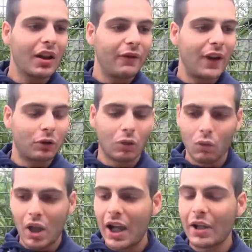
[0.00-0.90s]
fatto
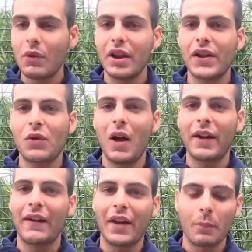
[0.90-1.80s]
corale quindi di
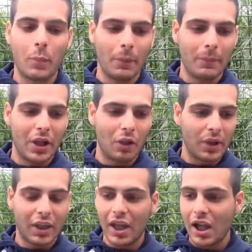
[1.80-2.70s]
squadra che ne è un po' meno
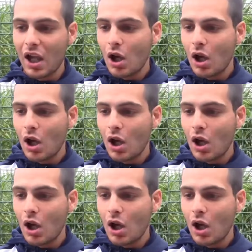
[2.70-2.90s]
perché